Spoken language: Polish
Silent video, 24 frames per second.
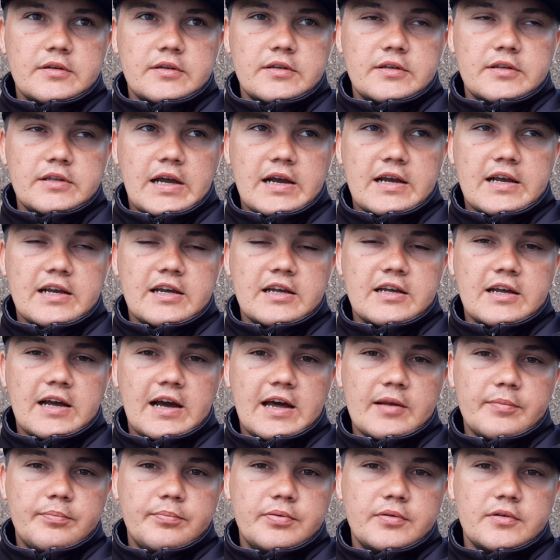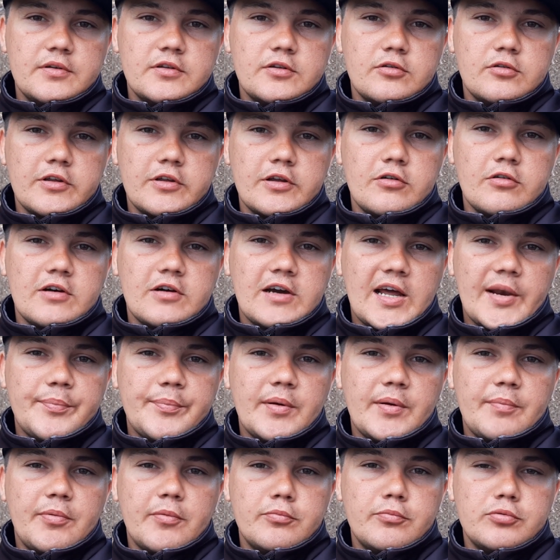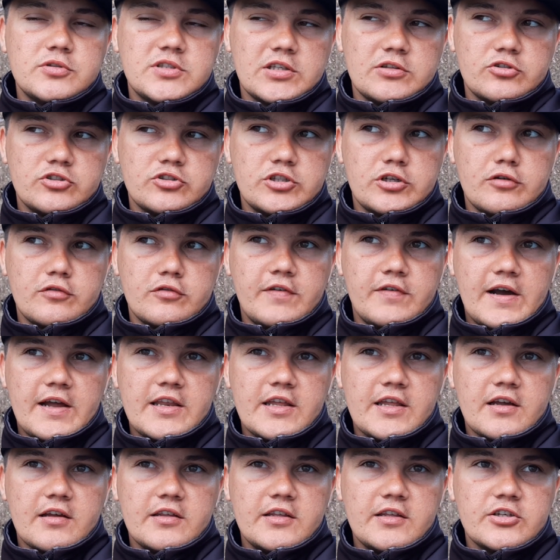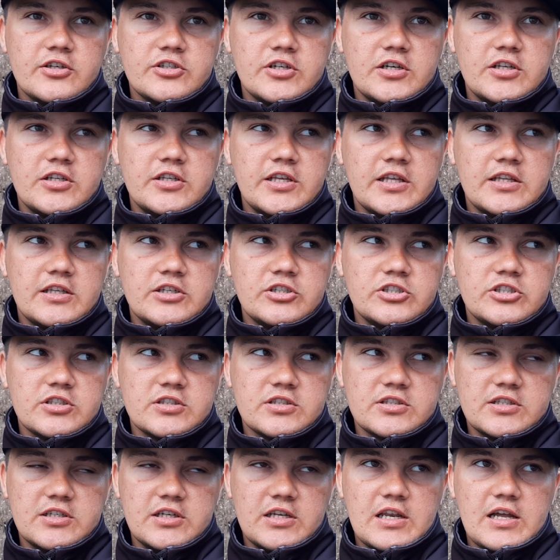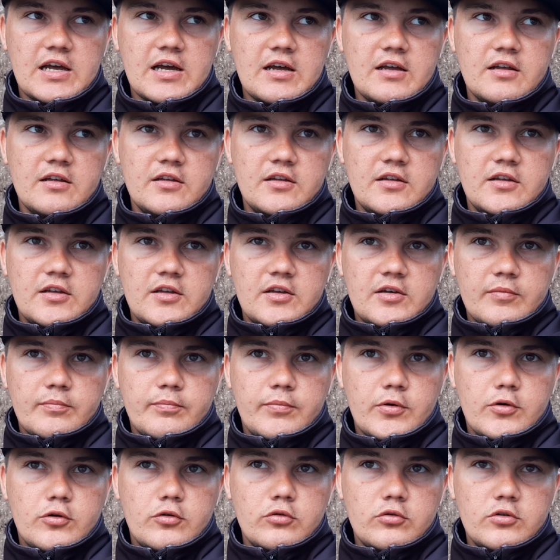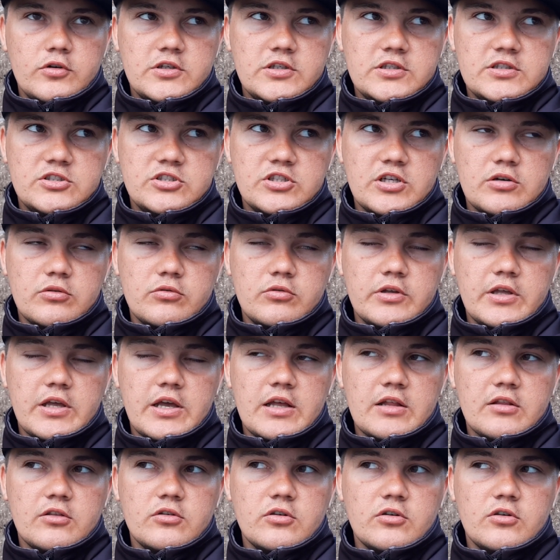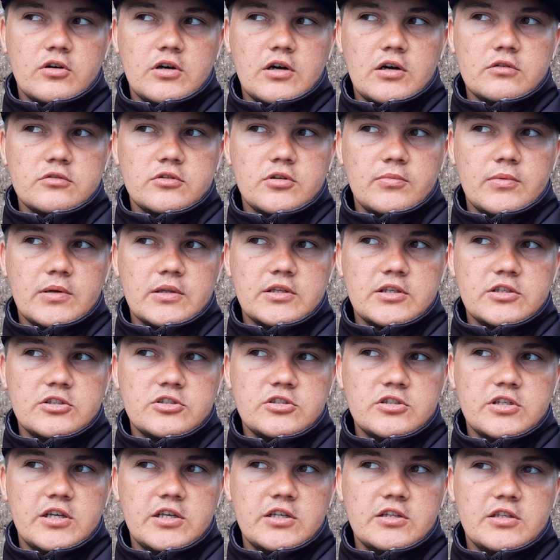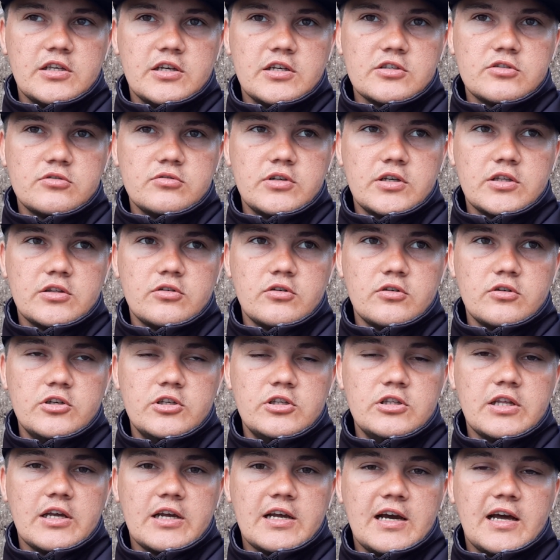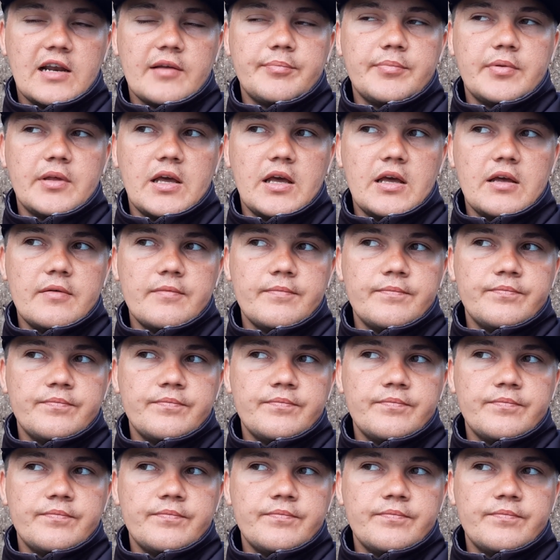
jak karp, drugiego karpia pobudza do żerowania. Jeżeli jeden się schyla, po kulki zżeruje, to automatycznie interesuje to inne karpie.